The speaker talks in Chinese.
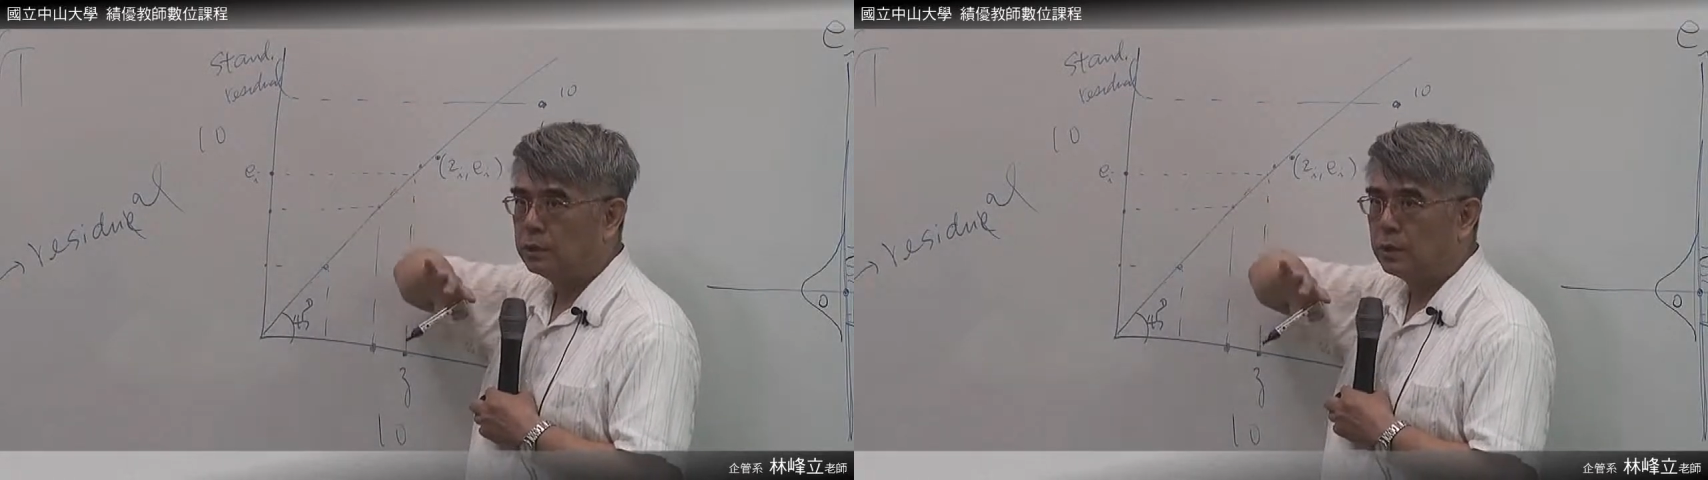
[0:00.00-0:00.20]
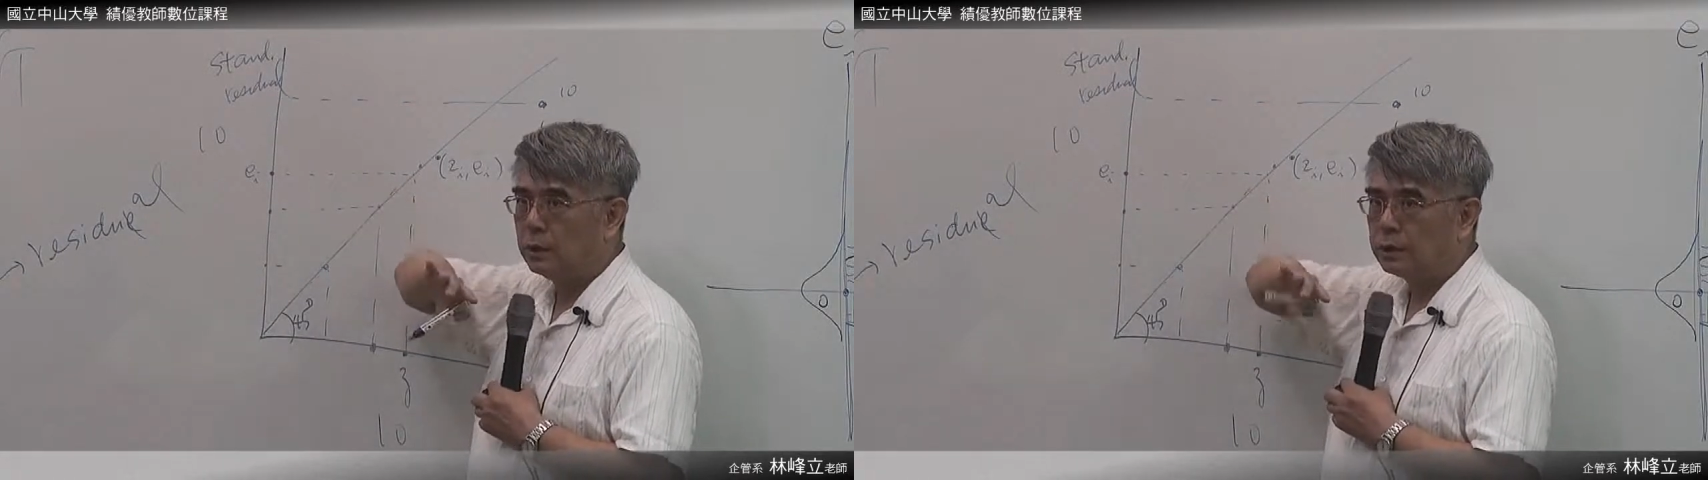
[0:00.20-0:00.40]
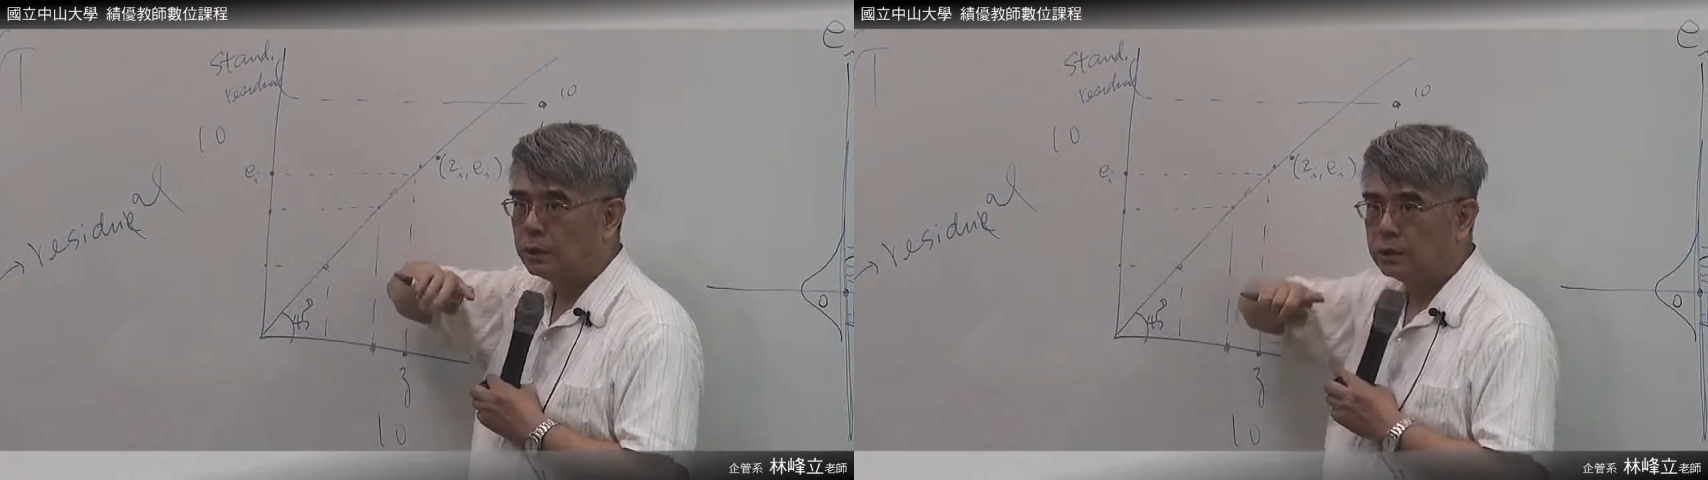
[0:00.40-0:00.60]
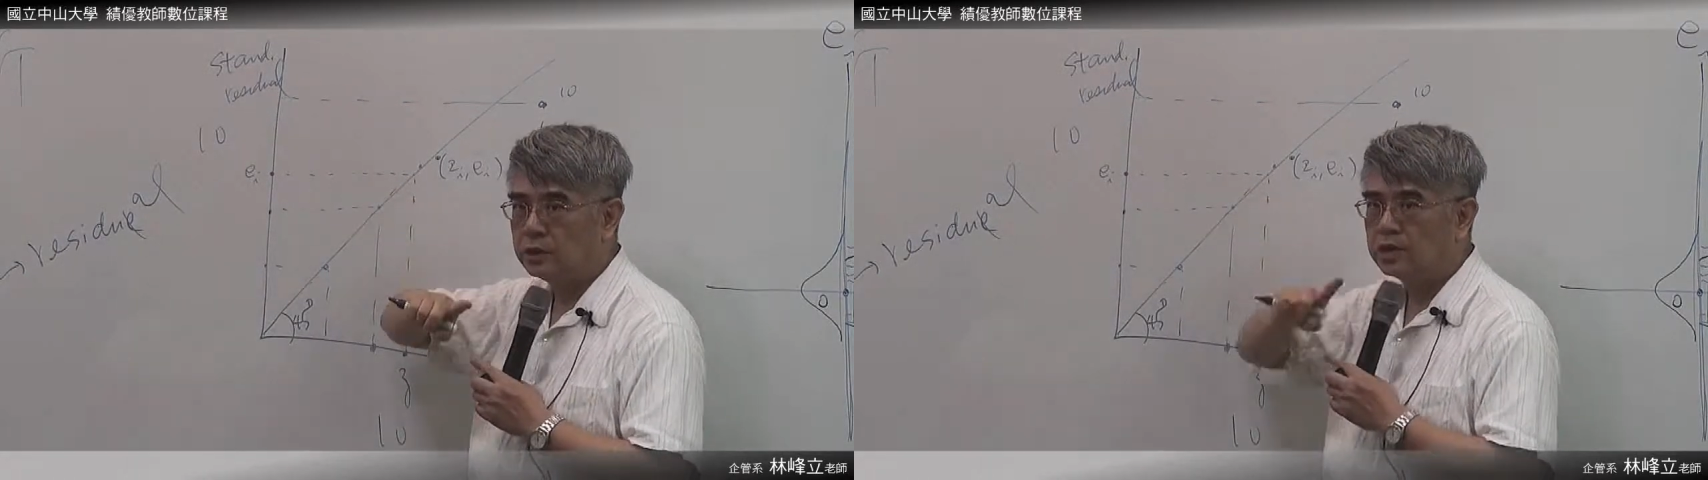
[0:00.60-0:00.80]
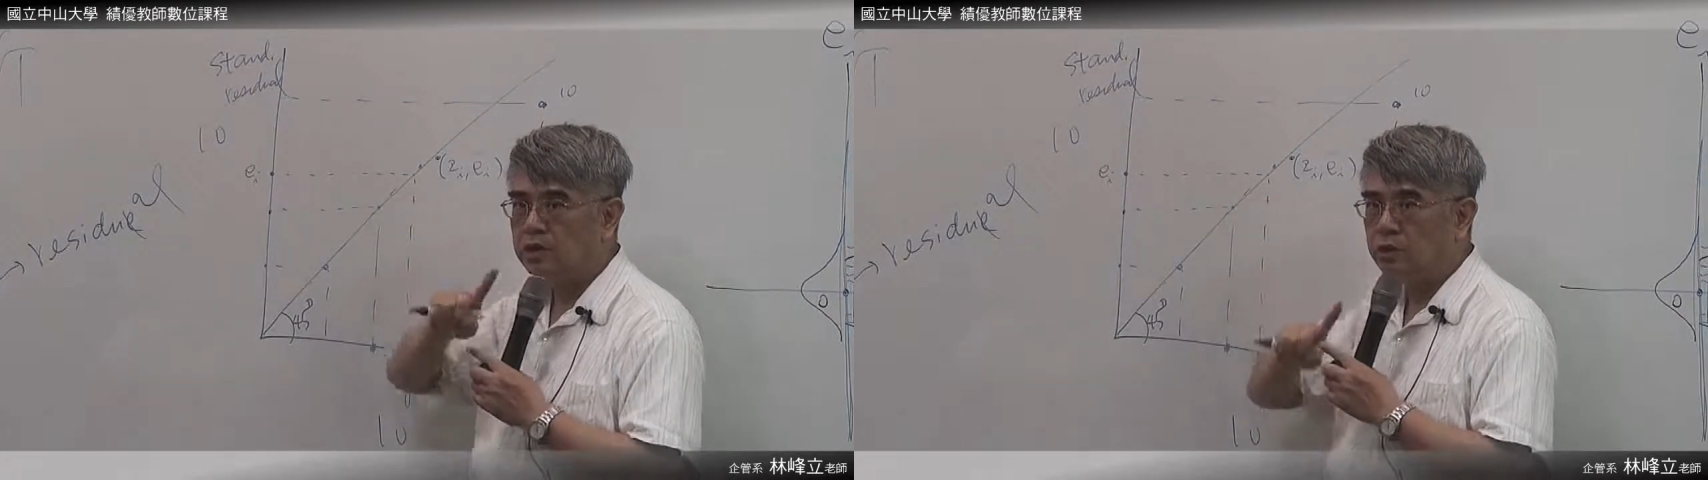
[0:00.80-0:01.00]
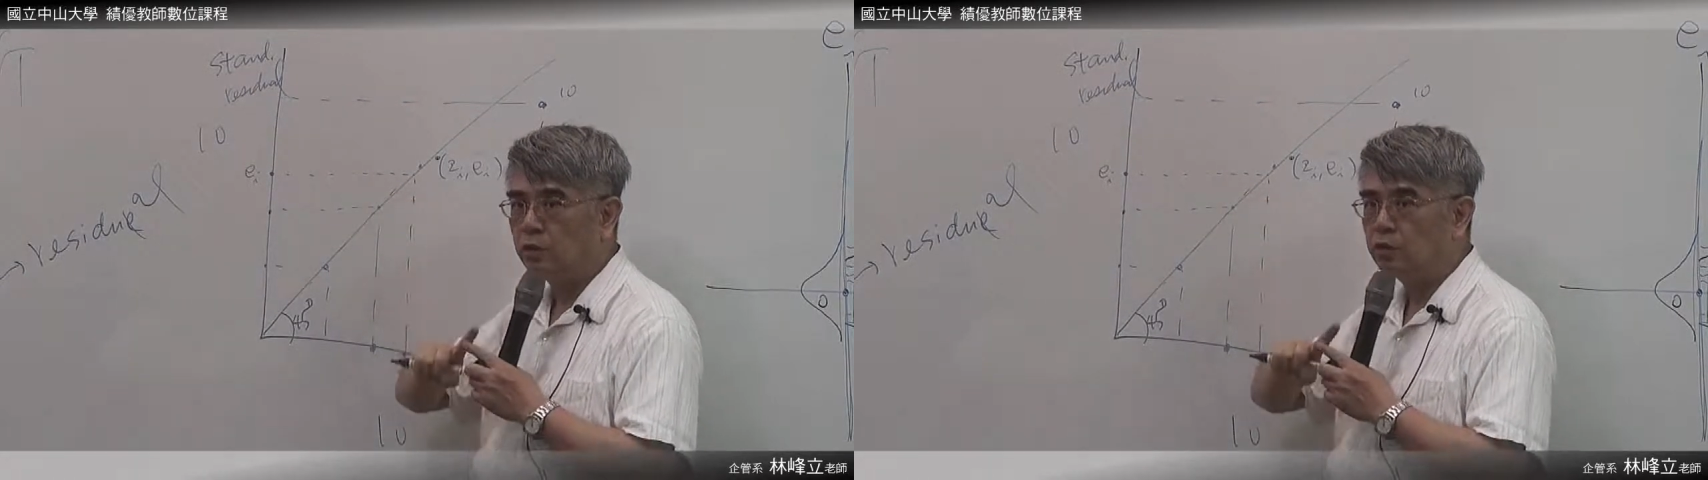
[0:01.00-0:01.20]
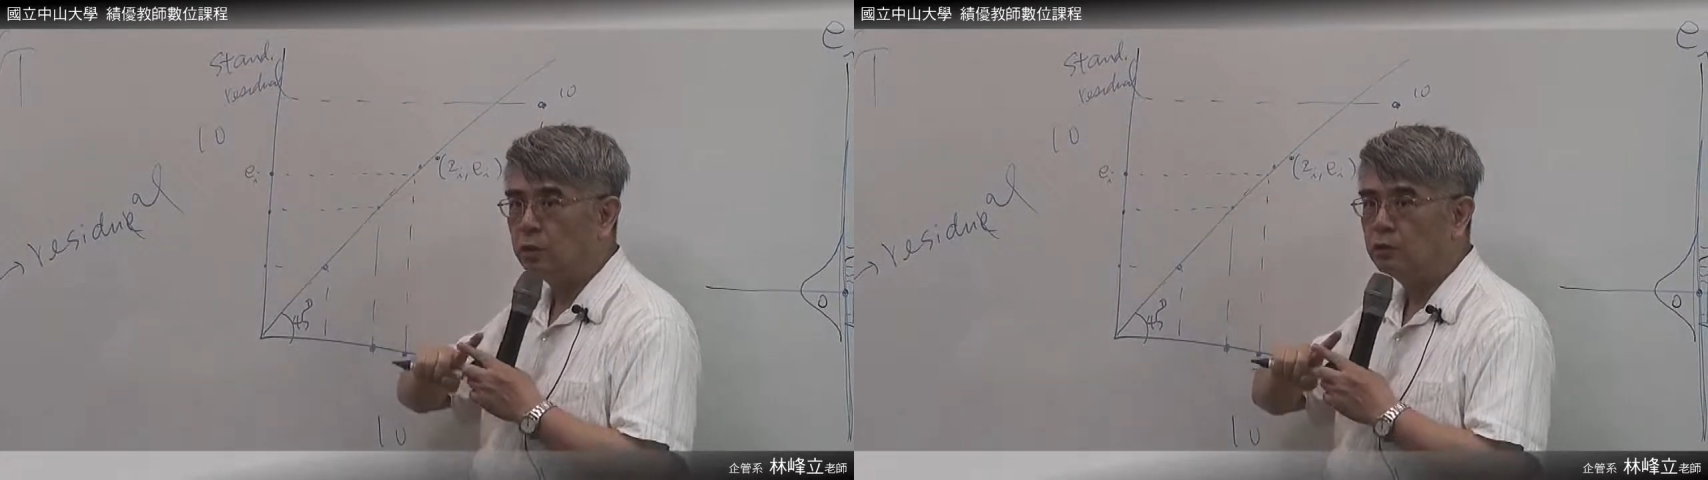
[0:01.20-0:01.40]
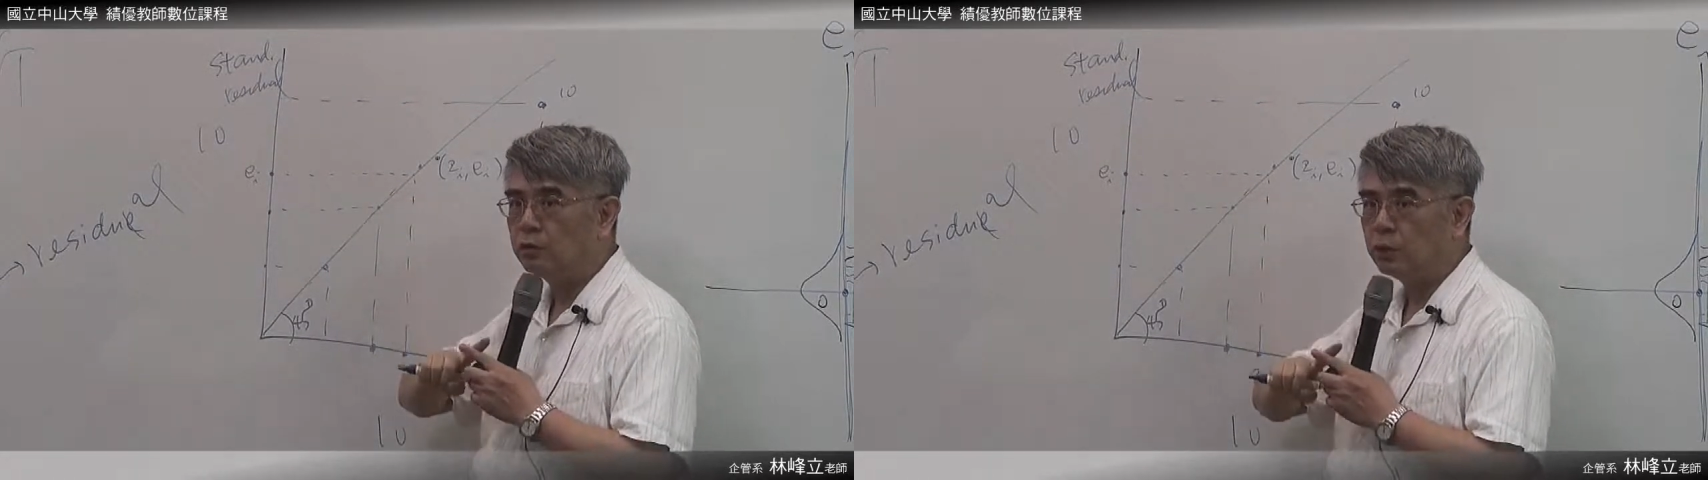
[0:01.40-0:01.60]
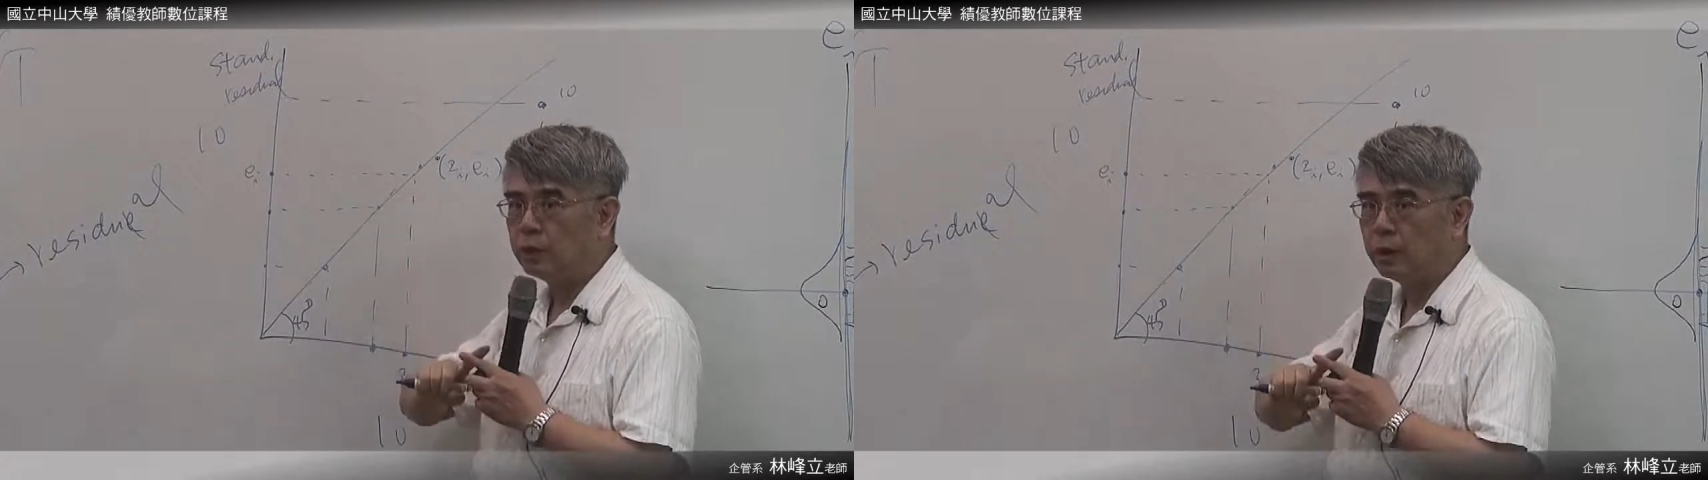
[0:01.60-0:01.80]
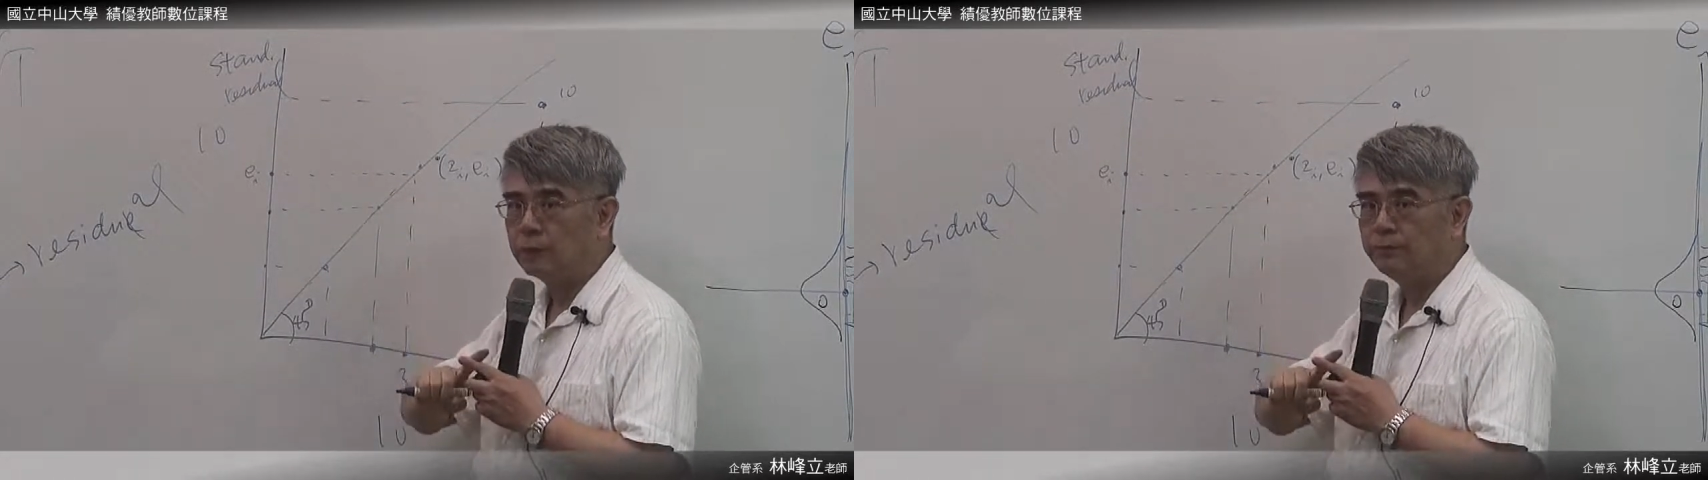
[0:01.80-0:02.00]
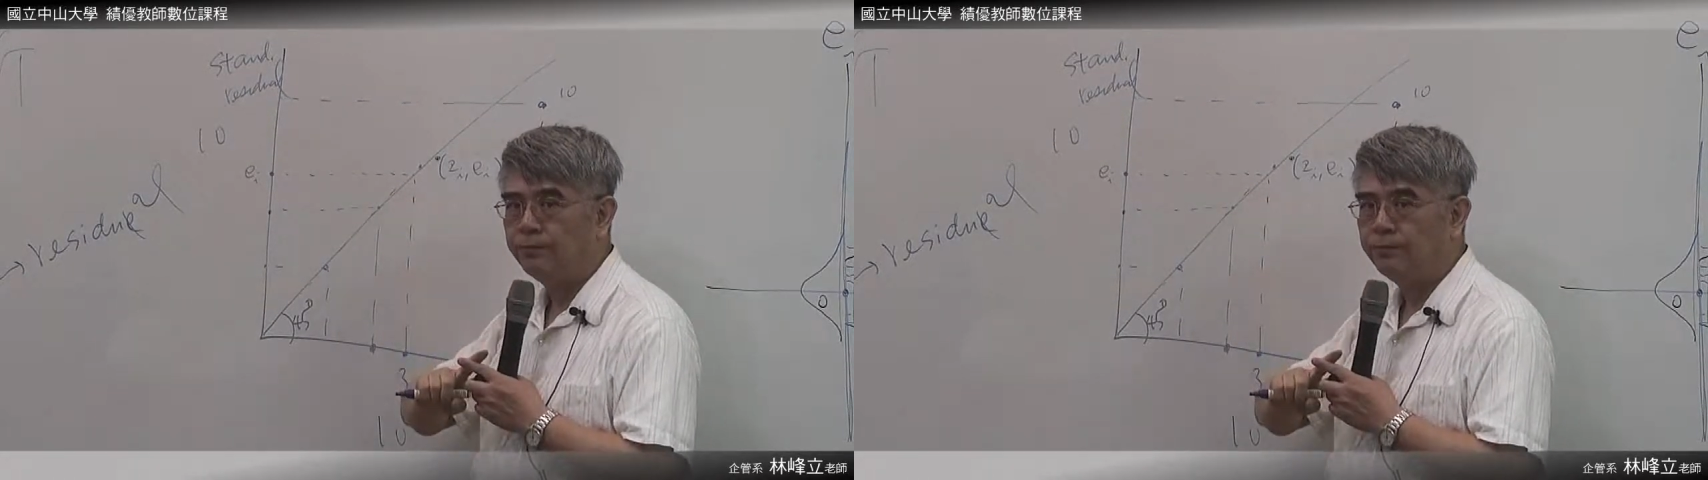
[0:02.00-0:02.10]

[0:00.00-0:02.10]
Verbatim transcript: 正好产生十种对应状态。